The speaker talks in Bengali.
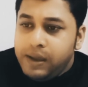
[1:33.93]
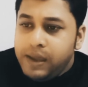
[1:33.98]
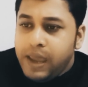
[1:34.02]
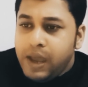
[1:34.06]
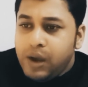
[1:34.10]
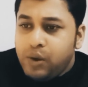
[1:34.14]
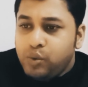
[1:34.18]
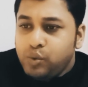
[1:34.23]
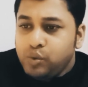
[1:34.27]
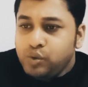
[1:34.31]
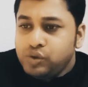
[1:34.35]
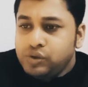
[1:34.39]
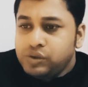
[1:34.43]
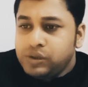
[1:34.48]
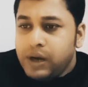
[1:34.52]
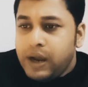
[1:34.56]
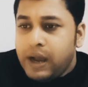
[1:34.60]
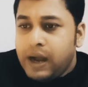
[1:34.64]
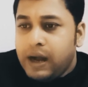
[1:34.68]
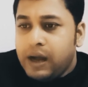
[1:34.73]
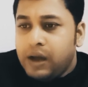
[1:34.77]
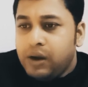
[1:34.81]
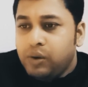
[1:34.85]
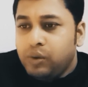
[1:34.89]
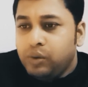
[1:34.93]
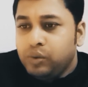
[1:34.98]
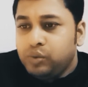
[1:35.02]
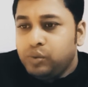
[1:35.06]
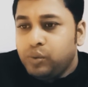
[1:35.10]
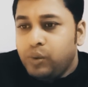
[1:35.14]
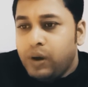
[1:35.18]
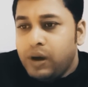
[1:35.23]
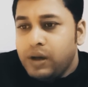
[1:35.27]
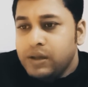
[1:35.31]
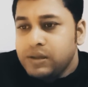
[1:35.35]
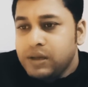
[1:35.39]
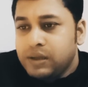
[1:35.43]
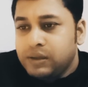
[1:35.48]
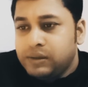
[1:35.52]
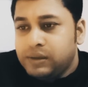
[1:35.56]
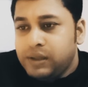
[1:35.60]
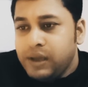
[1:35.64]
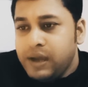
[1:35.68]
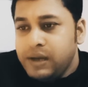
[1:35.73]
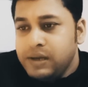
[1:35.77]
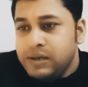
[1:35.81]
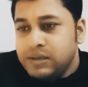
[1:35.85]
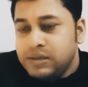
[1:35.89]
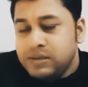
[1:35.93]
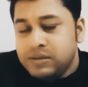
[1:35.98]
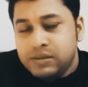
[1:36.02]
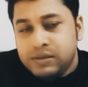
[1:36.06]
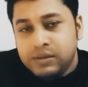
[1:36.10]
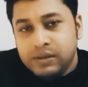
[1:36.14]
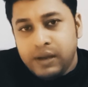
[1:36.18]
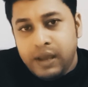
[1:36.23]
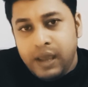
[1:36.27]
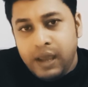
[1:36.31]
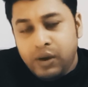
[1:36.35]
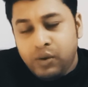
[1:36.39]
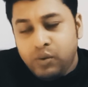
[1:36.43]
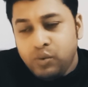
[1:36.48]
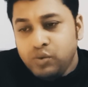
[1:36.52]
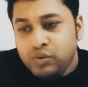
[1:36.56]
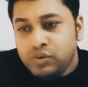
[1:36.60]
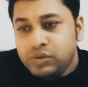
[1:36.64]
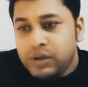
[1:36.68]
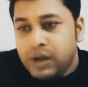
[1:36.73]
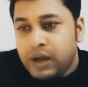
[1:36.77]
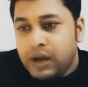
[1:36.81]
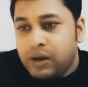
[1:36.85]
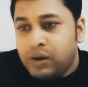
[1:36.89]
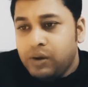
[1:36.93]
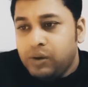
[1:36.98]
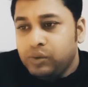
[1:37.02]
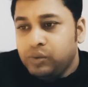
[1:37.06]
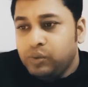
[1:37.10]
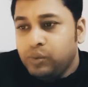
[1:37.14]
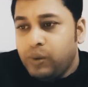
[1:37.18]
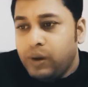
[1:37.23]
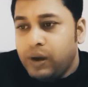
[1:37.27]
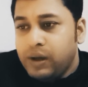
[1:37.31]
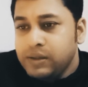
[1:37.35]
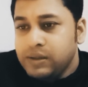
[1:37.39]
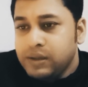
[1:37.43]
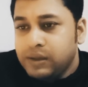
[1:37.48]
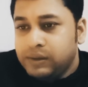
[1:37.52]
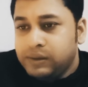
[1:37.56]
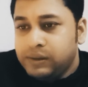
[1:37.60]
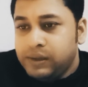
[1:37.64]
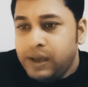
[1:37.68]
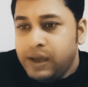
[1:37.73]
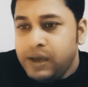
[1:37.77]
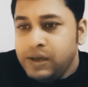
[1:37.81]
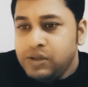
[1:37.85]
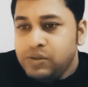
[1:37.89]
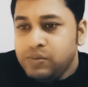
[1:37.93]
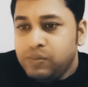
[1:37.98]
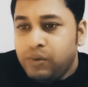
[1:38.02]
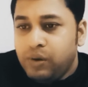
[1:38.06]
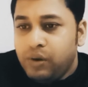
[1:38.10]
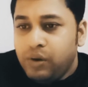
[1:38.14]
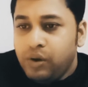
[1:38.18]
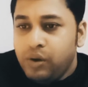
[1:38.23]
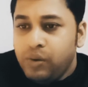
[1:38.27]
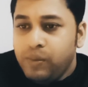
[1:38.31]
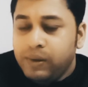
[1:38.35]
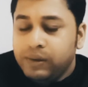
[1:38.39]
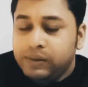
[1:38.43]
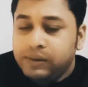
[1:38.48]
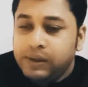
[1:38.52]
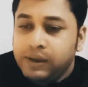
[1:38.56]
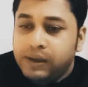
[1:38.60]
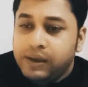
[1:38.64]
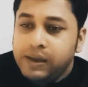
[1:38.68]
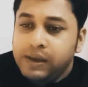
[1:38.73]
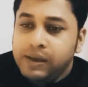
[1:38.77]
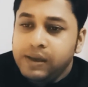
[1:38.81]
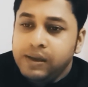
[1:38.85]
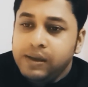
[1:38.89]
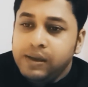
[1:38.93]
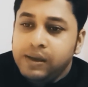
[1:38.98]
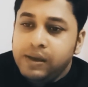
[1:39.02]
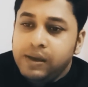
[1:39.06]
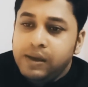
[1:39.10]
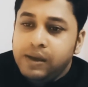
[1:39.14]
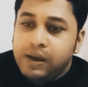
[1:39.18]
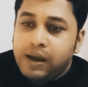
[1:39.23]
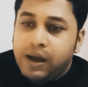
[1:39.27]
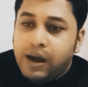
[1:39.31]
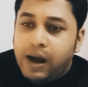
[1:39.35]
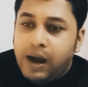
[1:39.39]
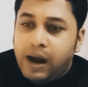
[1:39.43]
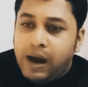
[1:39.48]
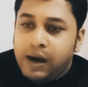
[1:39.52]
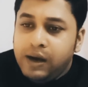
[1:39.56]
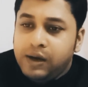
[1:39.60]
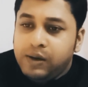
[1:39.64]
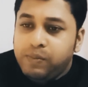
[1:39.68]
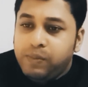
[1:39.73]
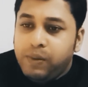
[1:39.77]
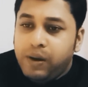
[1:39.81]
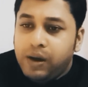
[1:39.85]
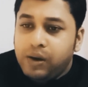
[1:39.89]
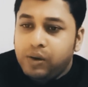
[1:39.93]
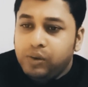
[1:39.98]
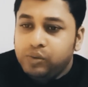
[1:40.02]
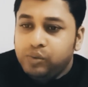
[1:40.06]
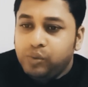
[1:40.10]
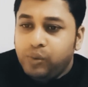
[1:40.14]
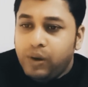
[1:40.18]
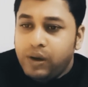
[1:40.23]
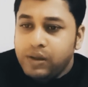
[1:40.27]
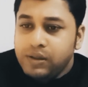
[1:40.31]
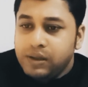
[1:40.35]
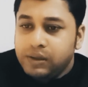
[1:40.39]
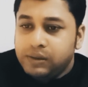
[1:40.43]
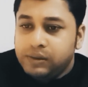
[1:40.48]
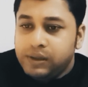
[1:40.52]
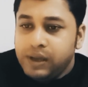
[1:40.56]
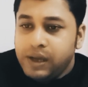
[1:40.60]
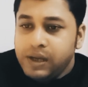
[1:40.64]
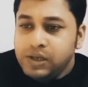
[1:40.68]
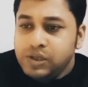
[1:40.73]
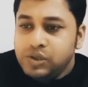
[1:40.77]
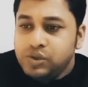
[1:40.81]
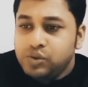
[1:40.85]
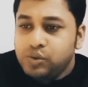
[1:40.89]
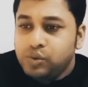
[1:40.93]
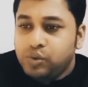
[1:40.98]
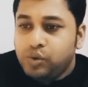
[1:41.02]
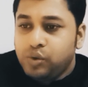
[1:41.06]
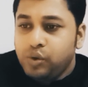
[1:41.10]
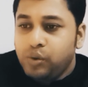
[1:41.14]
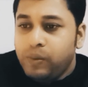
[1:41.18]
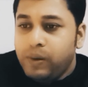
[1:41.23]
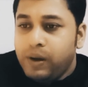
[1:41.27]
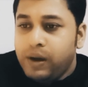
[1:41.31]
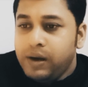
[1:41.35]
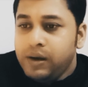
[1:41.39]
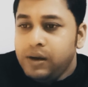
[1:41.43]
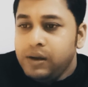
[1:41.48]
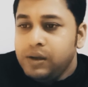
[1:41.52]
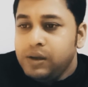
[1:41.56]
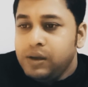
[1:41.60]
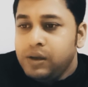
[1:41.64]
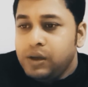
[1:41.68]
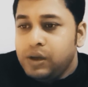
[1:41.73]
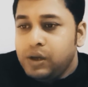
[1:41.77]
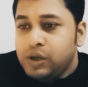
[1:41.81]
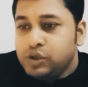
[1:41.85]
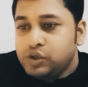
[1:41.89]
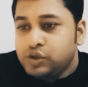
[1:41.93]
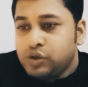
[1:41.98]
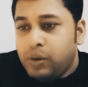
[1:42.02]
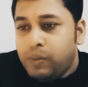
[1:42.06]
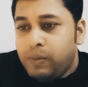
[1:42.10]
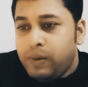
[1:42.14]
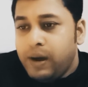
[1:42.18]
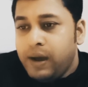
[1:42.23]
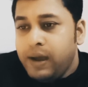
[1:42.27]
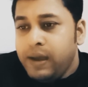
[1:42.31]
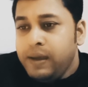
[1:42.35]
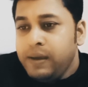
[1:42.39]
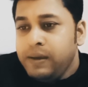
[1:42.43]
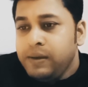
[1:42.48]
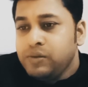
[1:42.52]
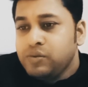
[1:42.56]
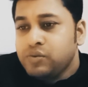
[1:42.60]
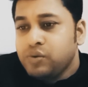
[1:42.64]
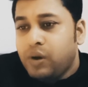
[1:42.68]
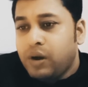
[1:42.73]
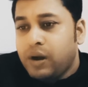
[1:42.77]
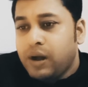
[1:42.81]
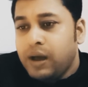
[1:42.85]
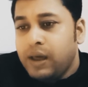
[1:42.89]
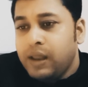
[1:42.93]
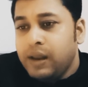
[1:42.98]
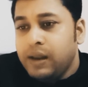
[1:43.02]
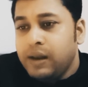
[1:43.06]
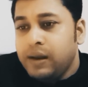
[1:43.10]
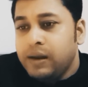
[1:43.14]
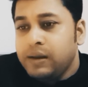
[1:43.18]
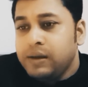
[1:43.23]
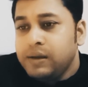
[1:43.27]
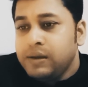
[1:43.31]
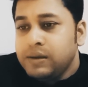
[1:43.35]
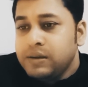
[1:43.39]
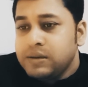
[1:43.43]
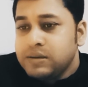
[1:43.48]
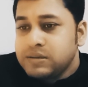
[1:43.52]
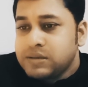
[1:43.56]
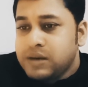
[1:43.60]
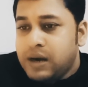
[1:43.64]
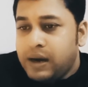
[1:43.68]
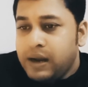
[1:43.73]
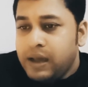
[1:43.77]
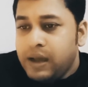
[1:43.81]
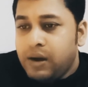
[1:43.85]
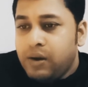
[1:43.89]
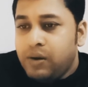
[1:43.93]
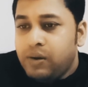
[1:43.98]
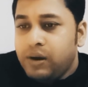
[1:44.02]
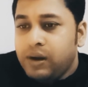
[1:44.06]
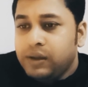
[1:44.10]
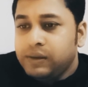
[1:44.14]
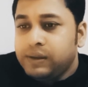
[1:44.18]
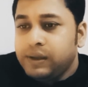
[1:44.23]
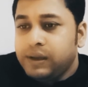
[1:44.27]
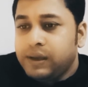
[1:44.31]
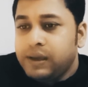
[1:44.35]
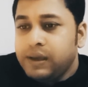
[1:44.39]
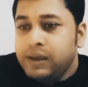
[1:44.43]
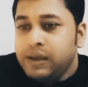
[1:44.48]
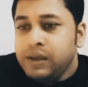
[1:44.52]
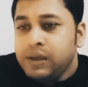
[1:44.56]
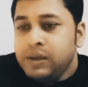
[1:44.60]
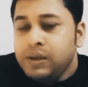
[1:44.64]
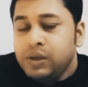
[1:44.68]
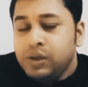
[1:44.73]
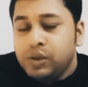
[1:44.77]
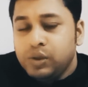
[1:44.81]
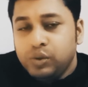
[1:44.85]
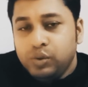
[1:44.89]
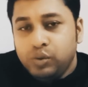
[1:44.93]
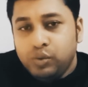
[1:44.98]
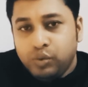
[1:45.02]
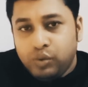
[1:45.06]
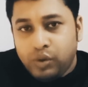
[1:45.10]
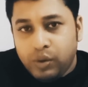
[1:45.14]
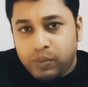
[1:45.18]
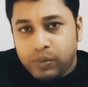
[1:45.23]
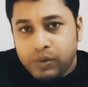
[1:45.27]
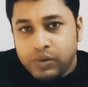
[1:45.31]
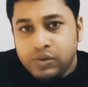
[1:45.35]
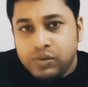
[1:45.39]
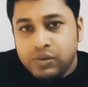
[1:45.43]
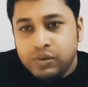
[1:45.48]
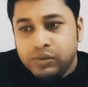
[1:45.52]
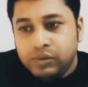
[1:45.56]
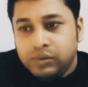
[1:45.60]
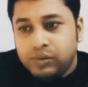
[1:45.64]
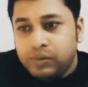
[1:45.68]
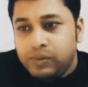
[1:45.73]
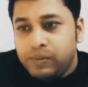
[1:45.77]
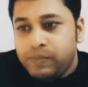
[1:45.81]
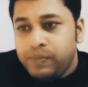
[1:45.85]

একুশ এগারো দু হাজার তেইশ একুশ এগারো দু হাজার তেইশ মঙ্গলবার থেকে আট বারো দু হাজার তেইশ শুক্রবার সময় সকাল সাড়ে এগারোটা থেকে দুটো পর্যন্ত